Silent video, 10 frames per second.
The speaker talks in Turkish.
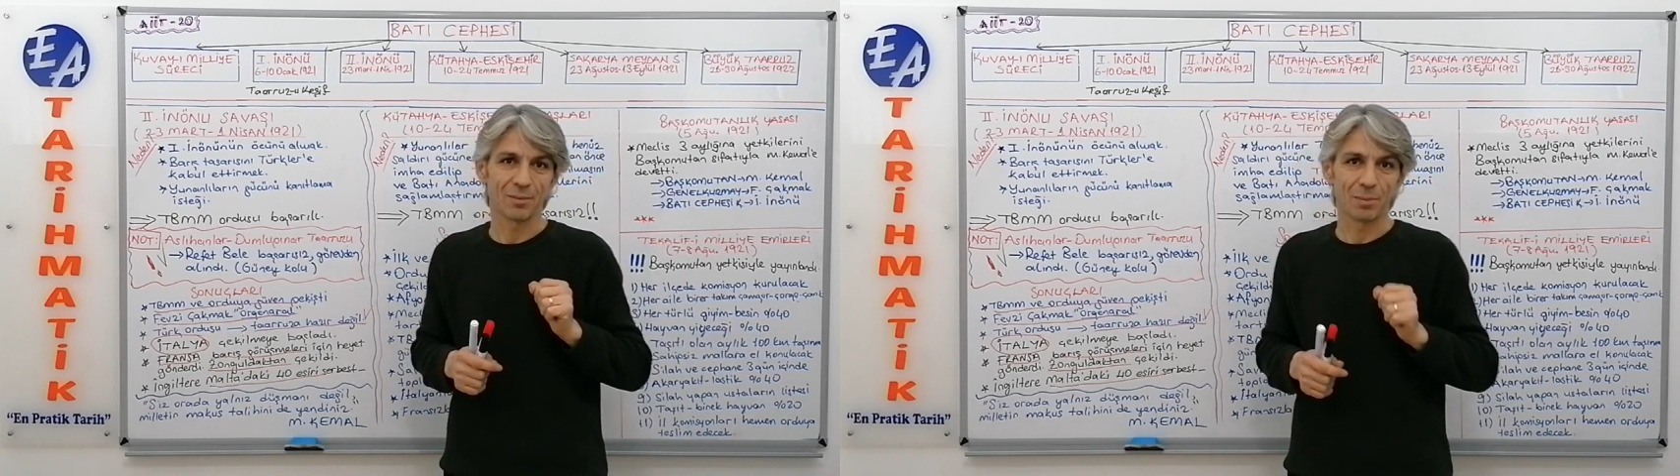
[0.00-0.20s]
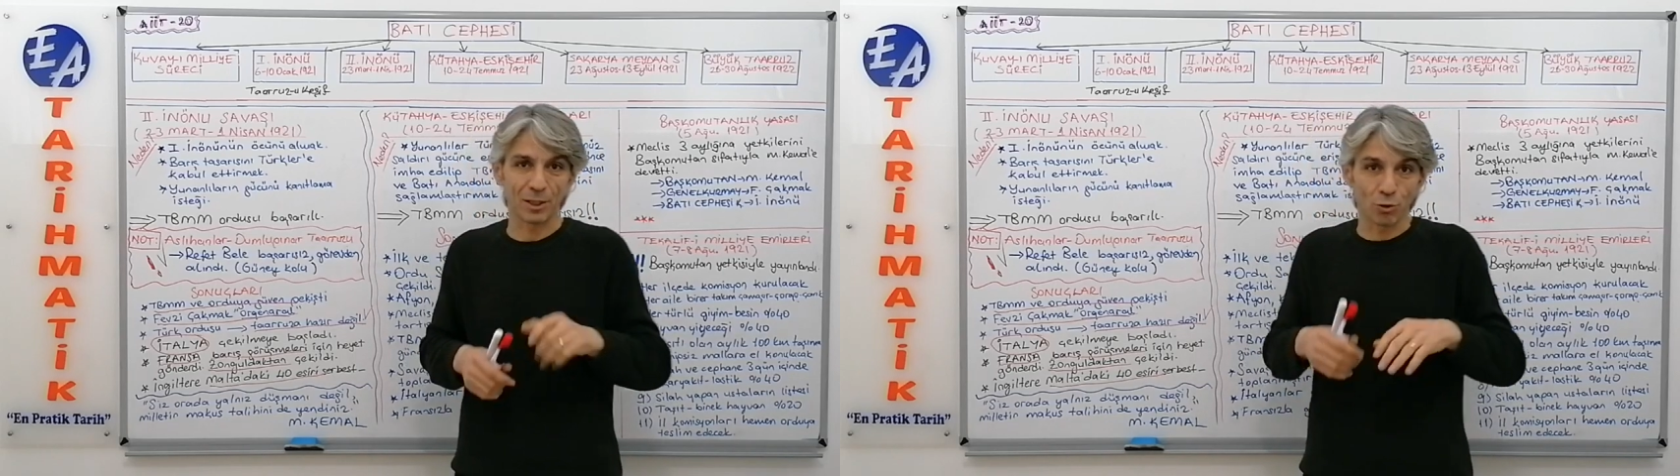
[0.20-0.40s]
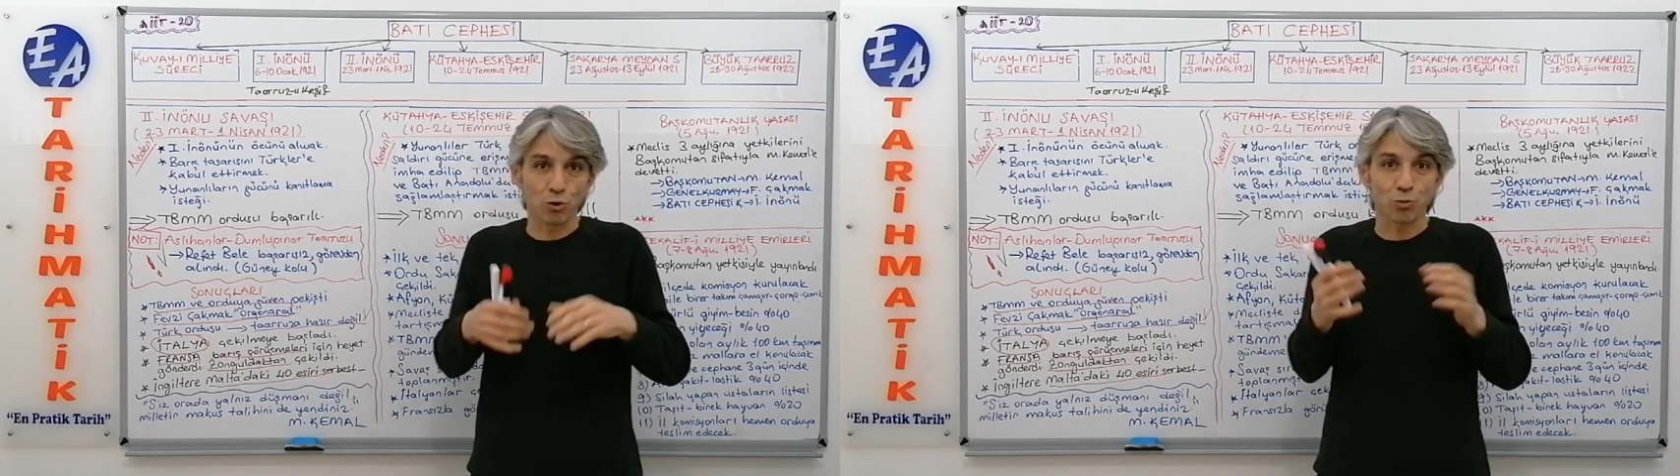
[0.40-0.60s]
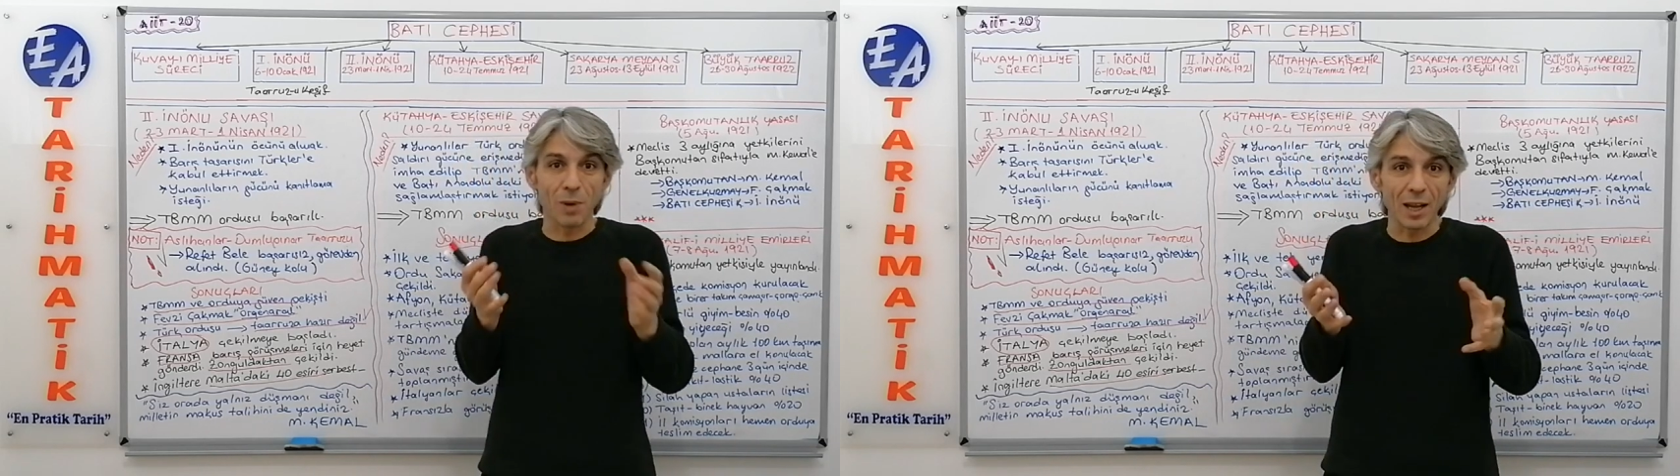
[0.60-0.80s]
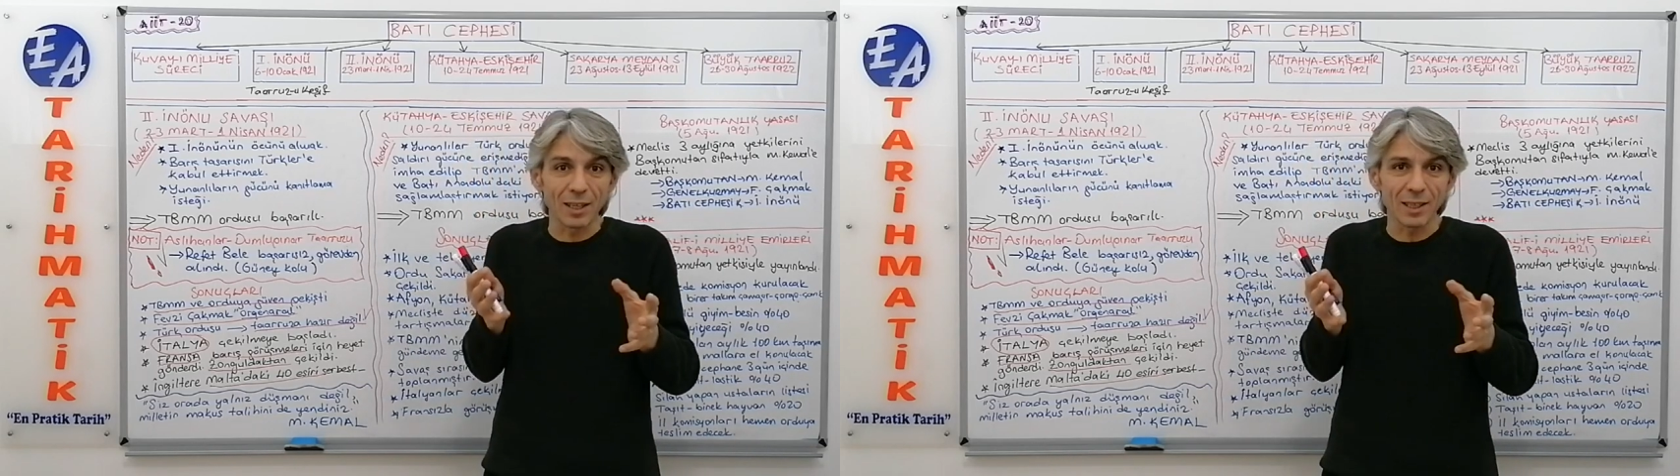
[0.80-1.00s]
Bakın
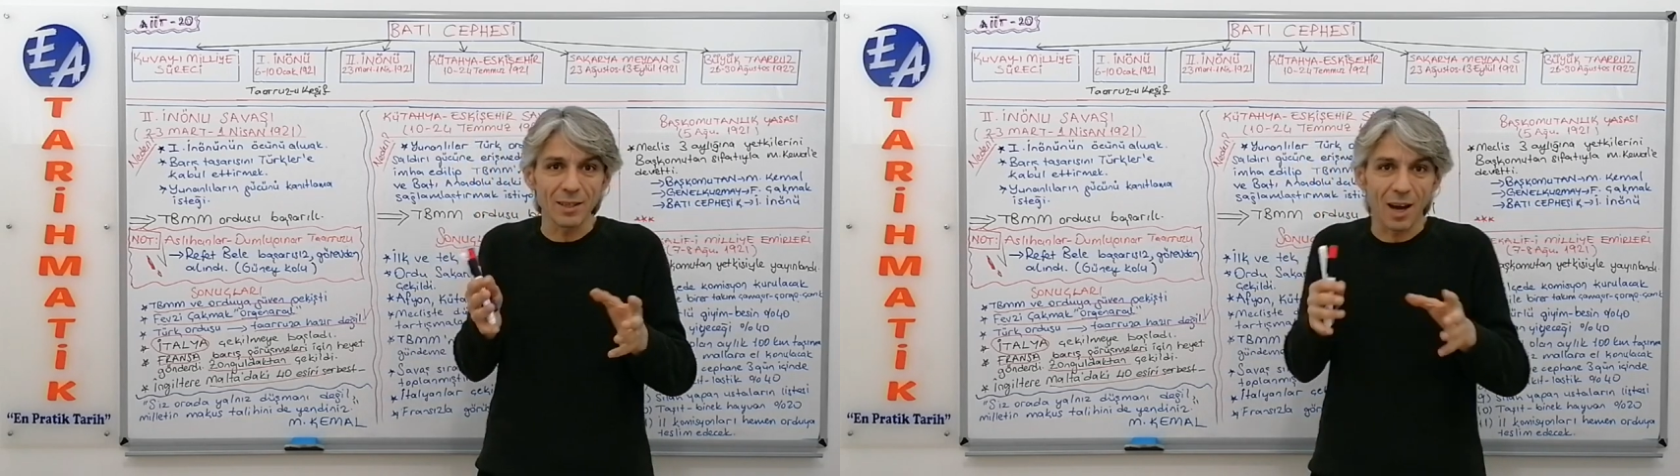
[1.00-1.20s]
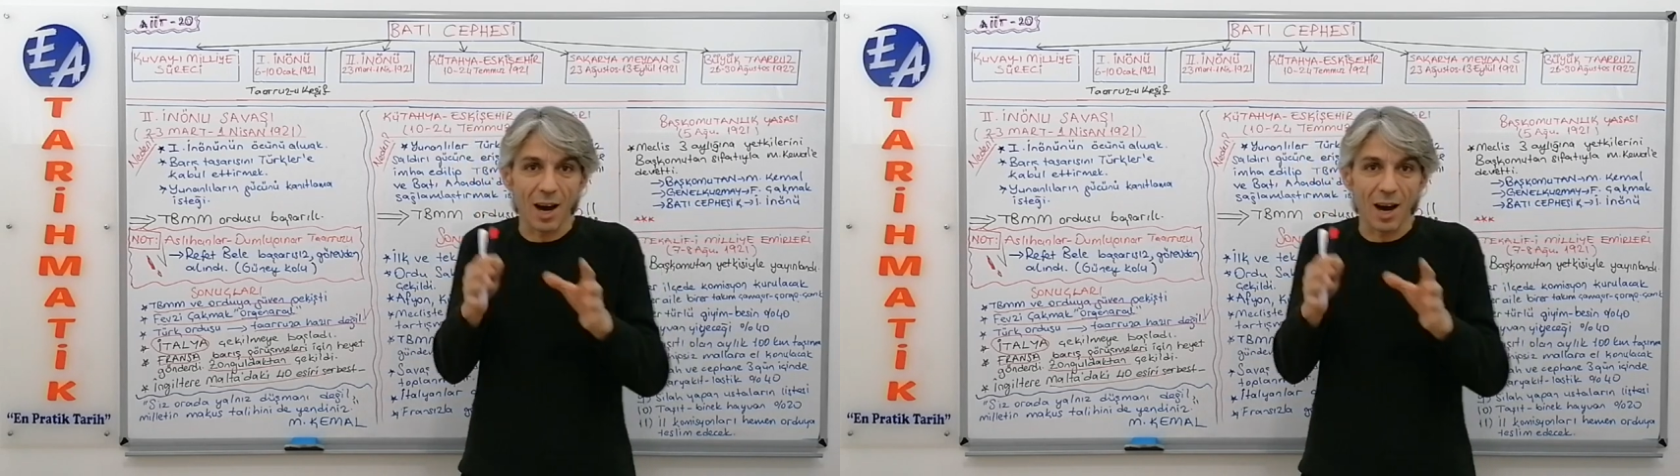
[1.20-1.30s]
Osmanlı